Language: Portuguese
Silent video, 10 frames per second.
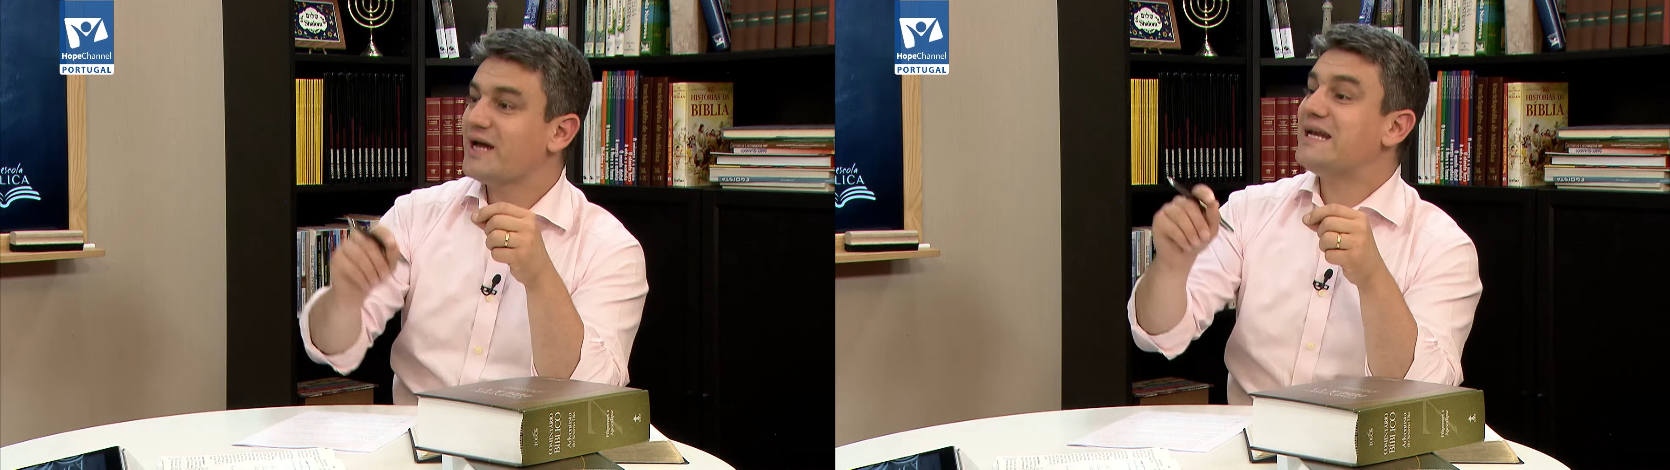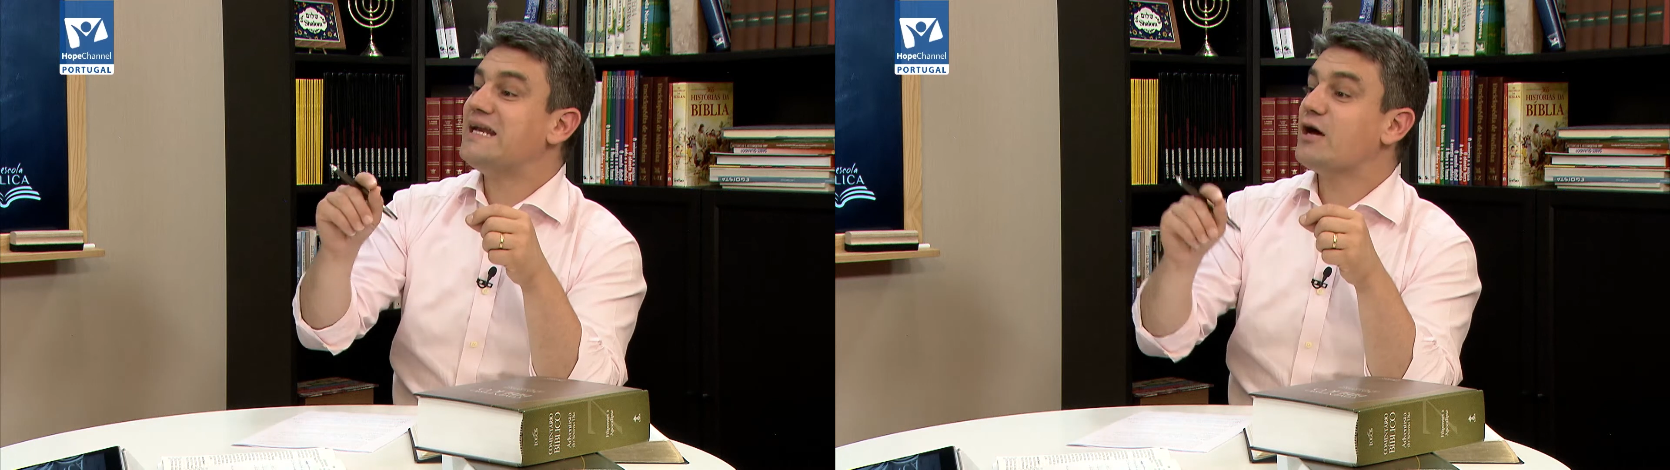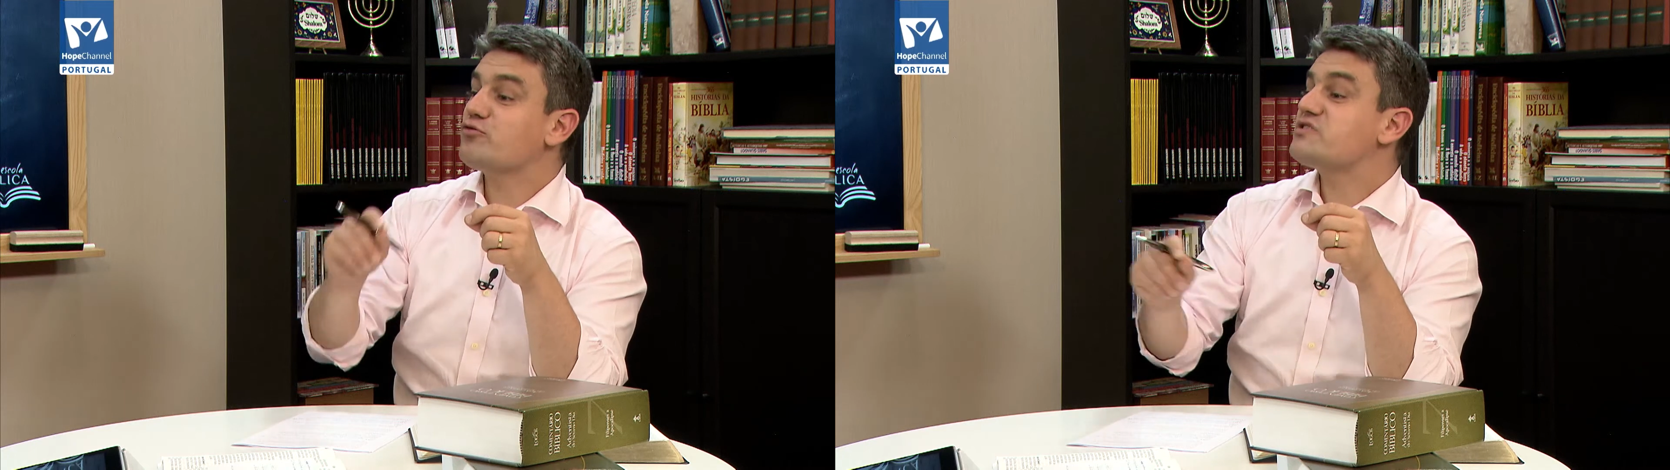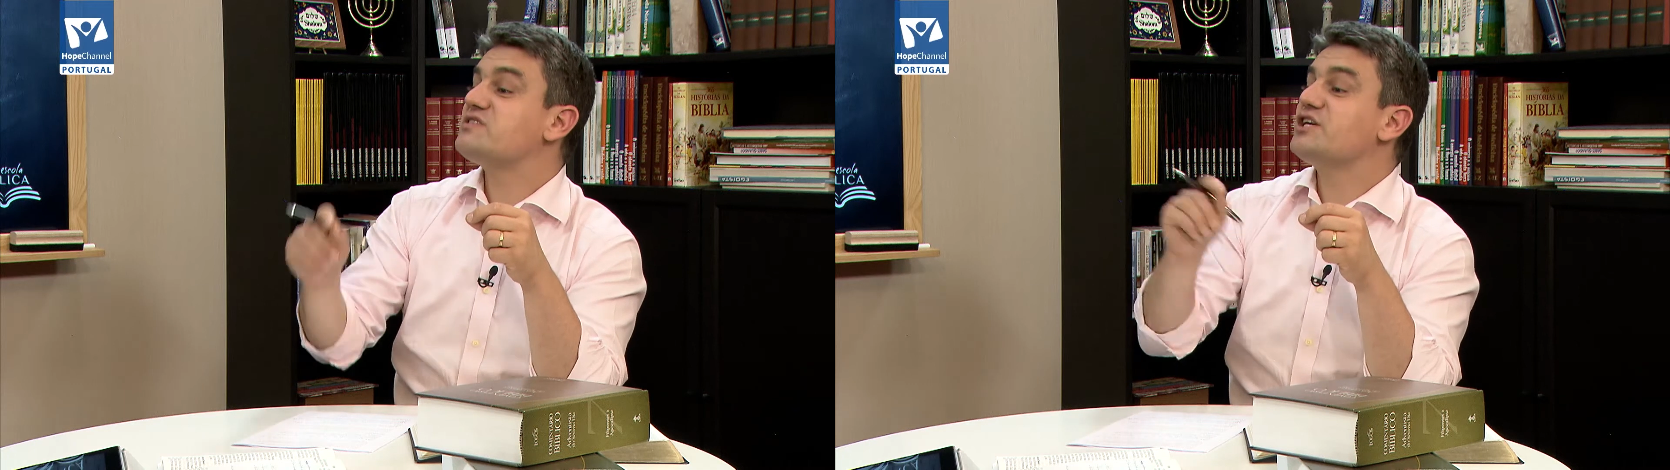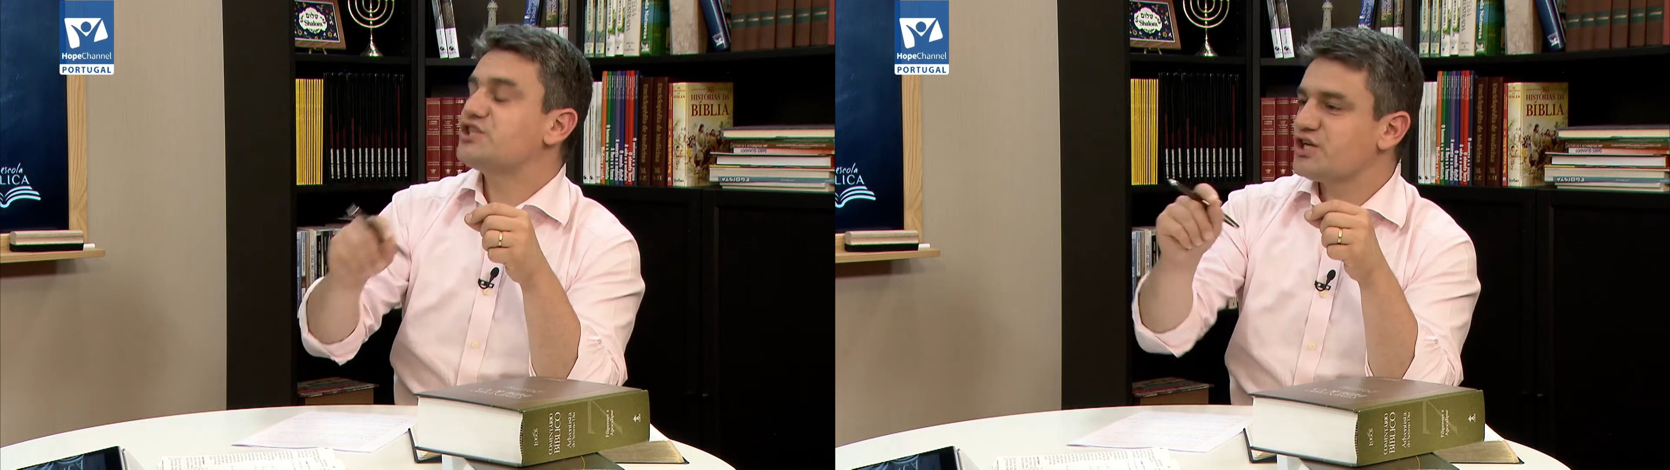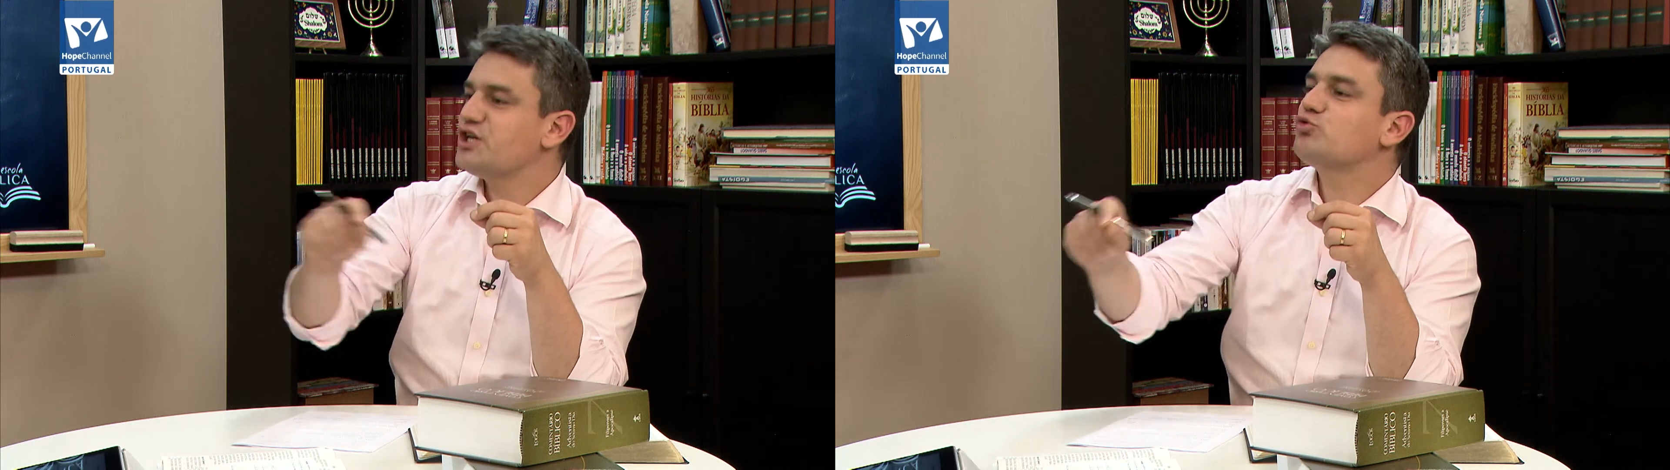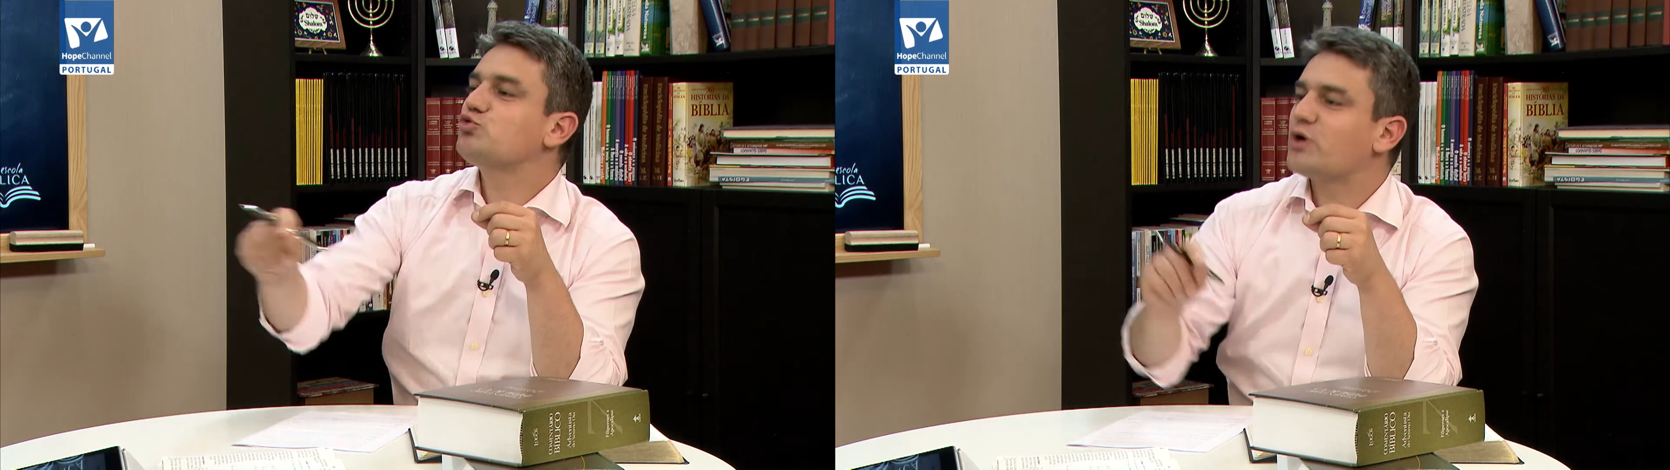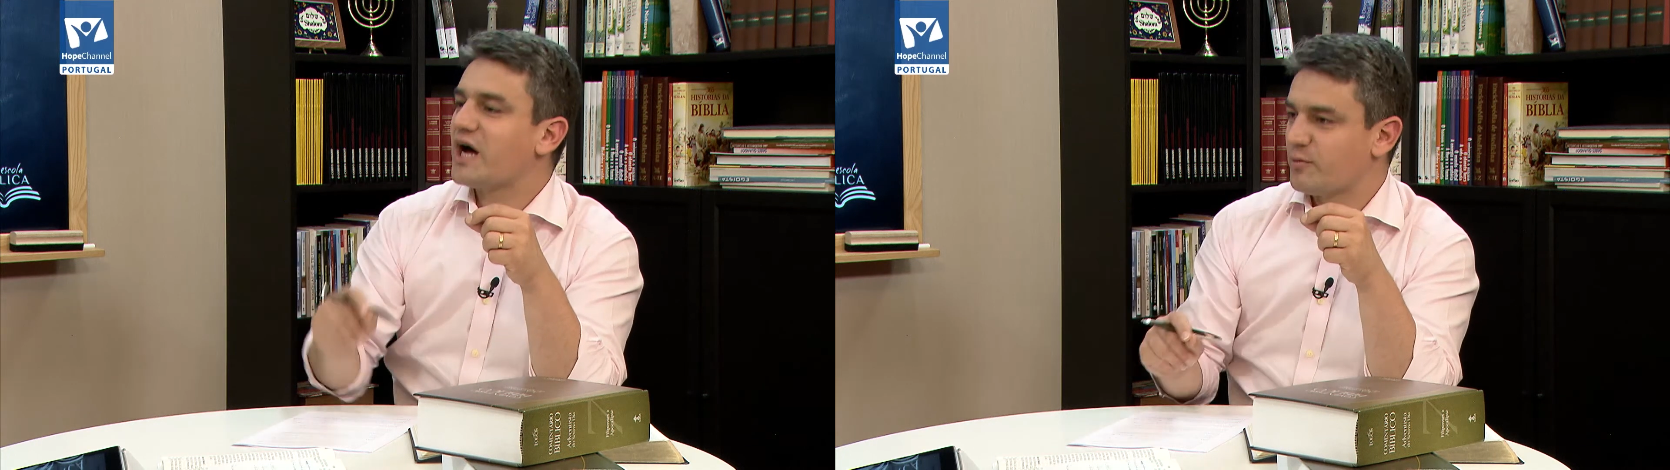não se deixariam
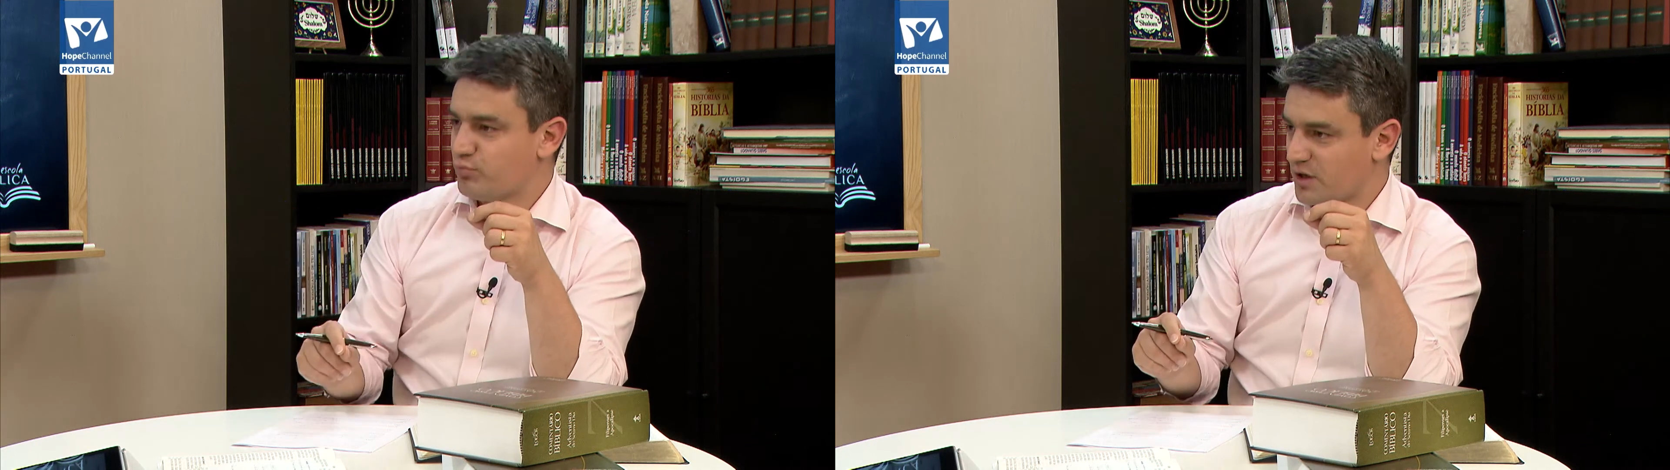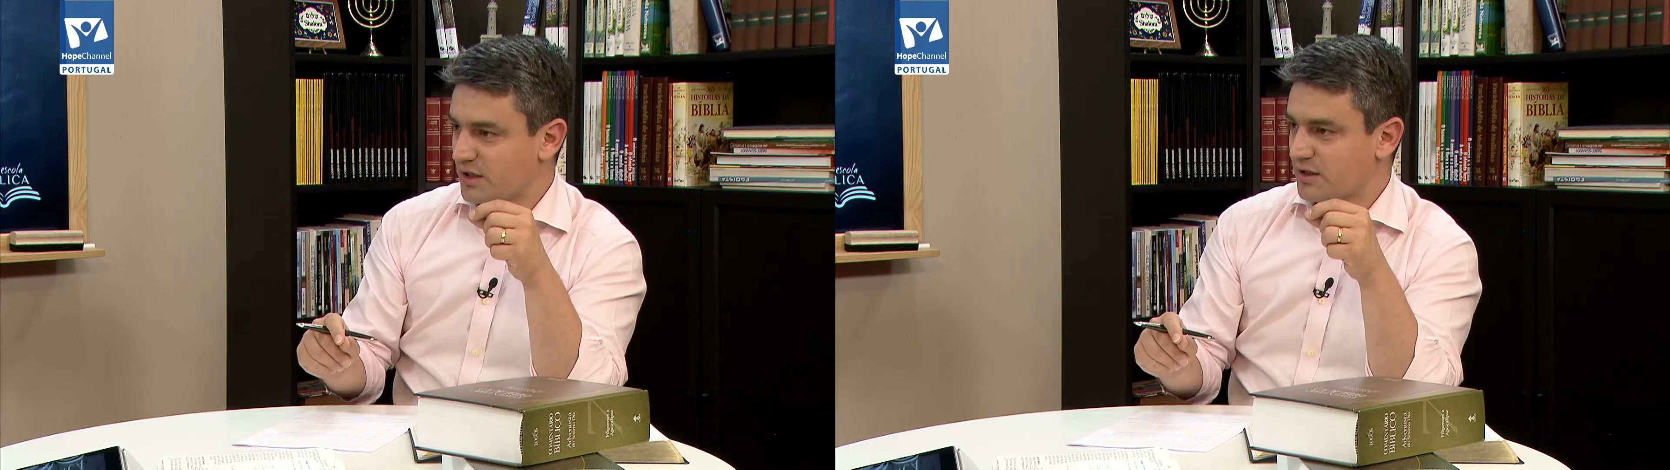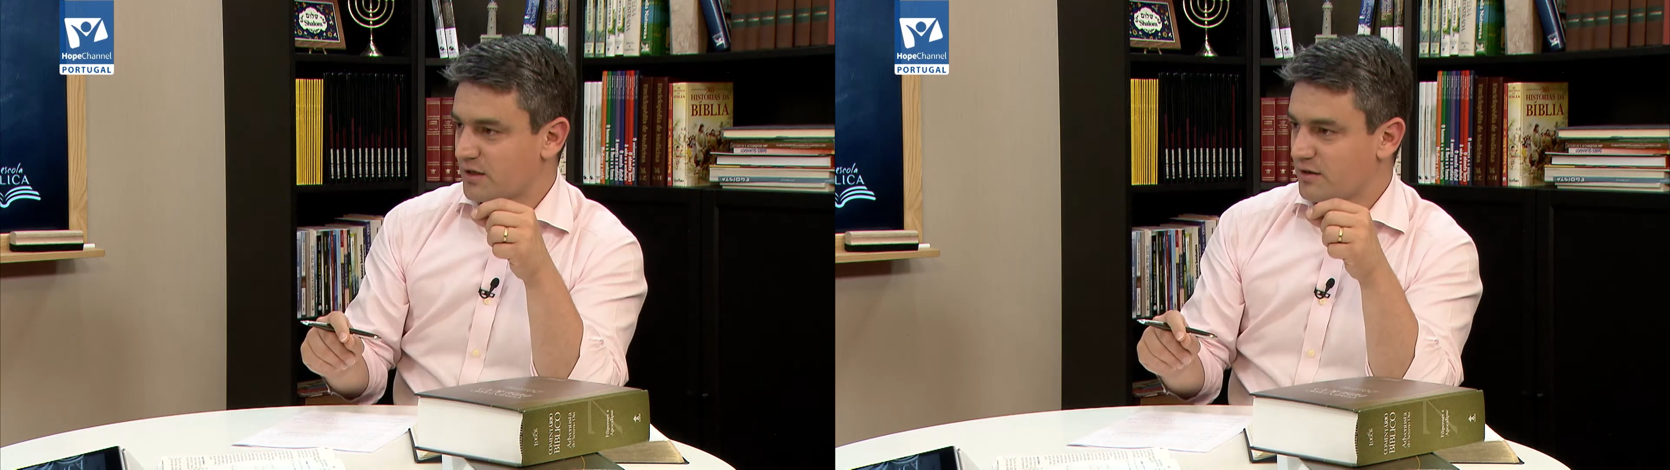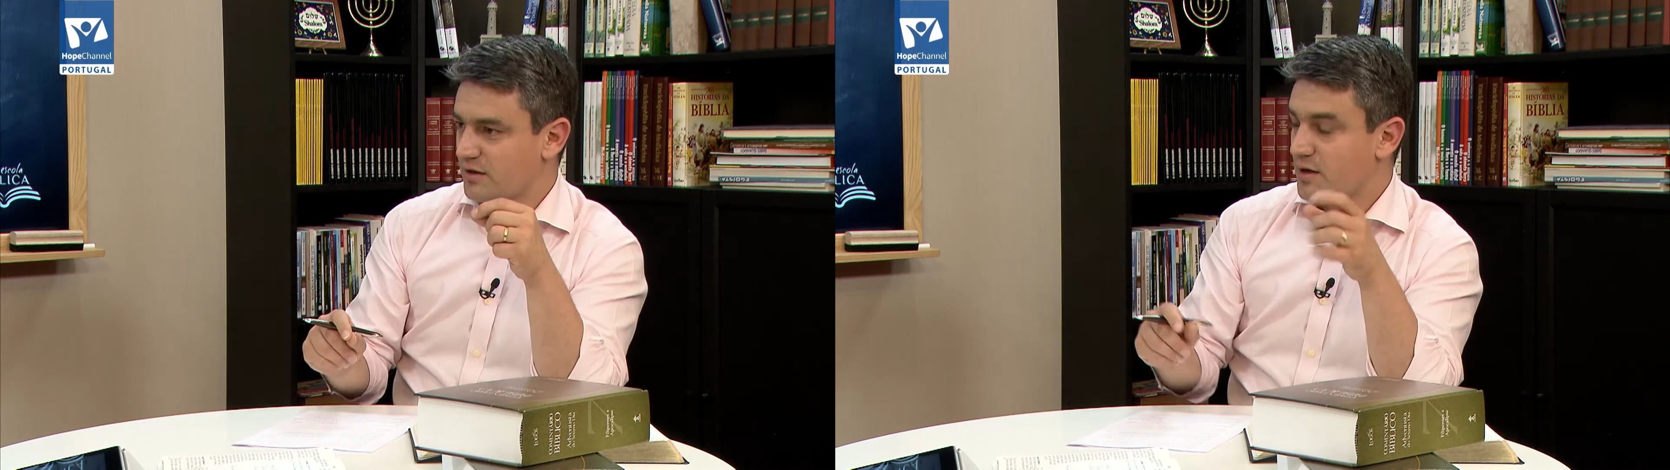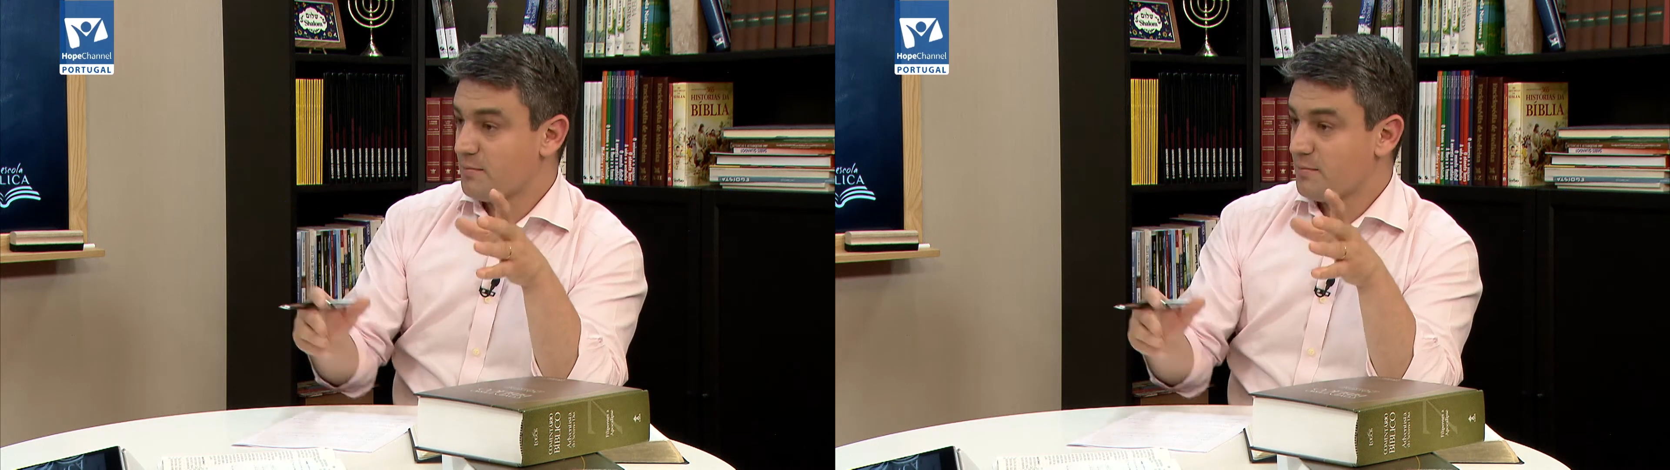tocar por ela, uhum.